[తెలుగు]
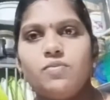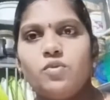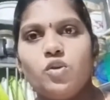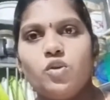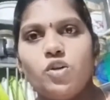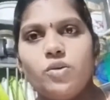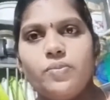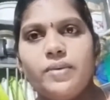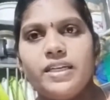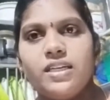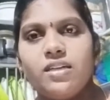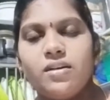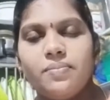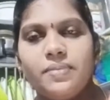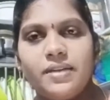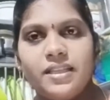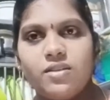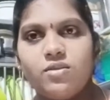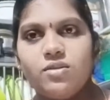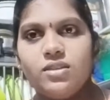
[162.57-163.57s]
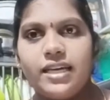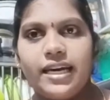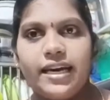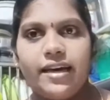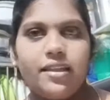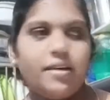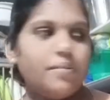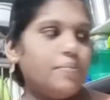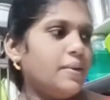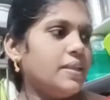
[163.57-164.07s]
తోడుపెట్టిన పెరుగు
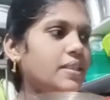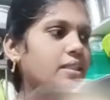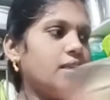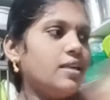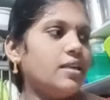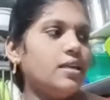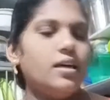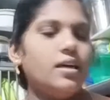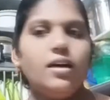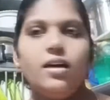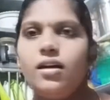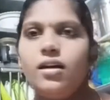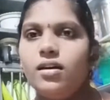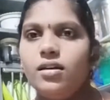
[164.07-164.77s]
తయారైపోయిందండి